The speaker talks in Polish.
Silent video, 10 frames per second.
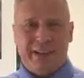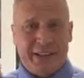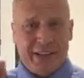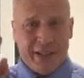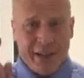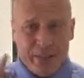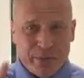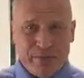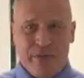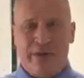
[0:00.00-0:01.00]
Ten
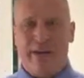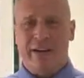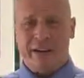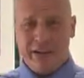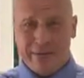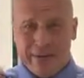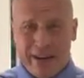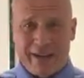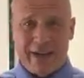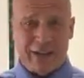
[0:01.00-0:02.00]
nieprzewidywalny, ten
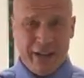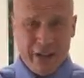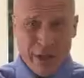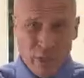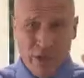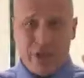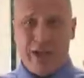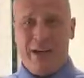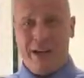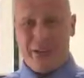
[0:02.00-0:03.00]
wariat
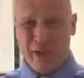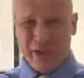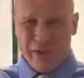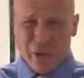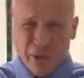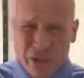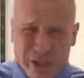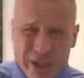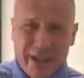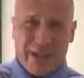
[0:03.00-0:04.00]
nieobliczalny, który nie wiadomo
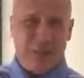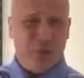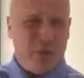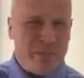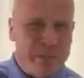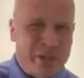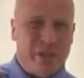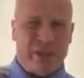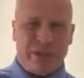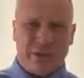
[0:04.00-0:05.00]
gdzie jest, o której
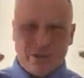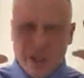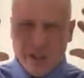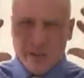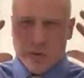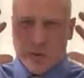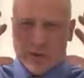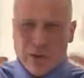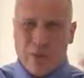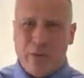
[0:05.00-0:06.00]
przyjdzie, co dzisiaj w ogóle
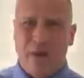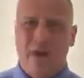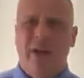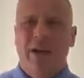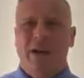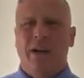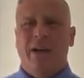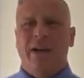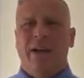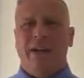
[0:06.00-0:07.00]
zrobi,
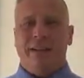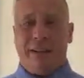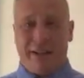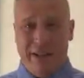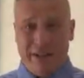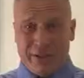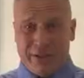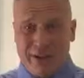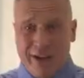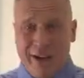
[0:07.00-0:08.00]
Taki jest
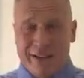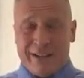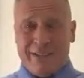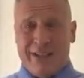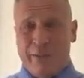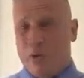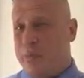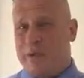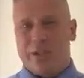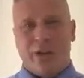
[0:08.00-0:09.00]
kochany, za takim
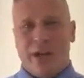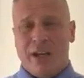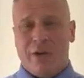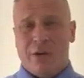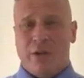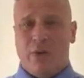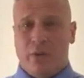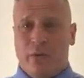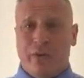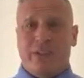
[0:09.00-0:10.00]
kobiety szaleją. Dlatego
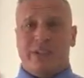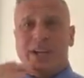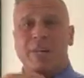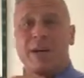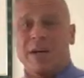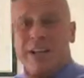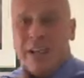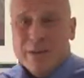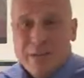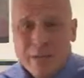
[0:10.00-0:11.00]
powiedzcie same,
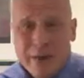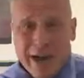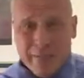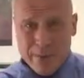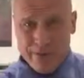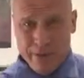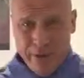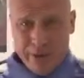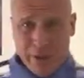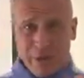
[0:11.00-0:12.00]
kim mamy
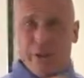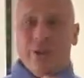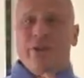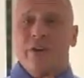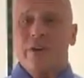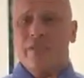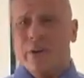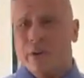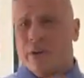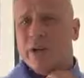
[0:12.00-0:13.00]
być, abyście wy
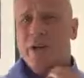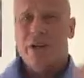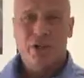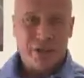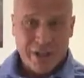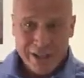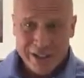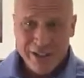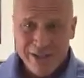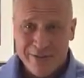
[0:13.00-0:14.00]
były
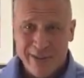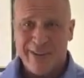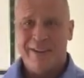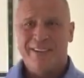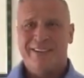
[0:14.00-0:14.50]
szczęśliwe.